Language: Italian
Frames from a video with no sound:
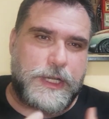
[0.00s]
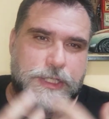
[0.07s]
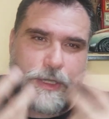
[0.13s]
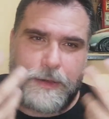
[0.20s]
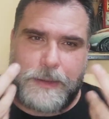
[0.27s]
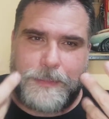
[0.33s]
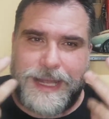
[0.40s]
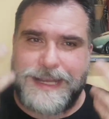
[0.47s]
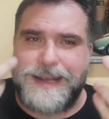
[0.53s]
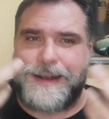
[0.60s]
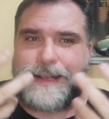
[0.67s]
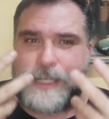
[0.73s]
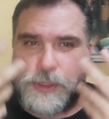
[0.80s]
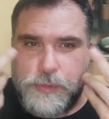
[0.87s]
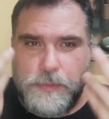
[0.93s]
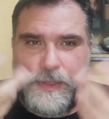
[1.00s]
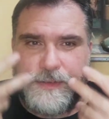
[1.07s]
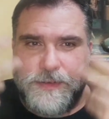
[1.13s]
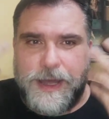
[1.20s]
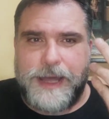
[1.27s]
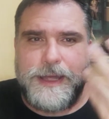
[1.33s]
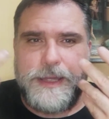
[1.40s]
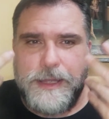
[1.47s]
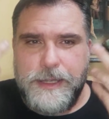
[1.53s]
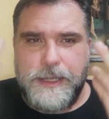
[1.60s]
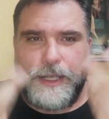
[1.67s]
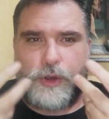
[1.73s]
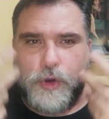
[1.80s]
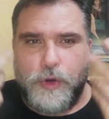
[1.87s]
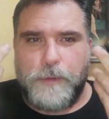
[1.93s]
era già una macchina che subiva
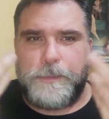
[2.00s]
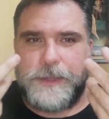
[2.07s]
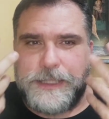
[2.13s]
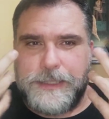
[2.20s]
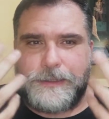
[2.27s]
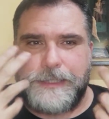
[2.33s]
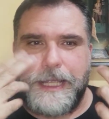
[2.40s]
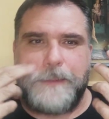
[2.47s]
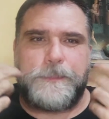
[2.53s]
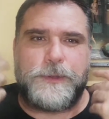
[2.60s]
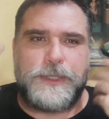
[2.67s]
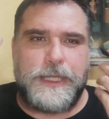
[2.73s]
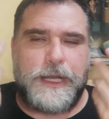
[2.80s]
i colpi del tempo e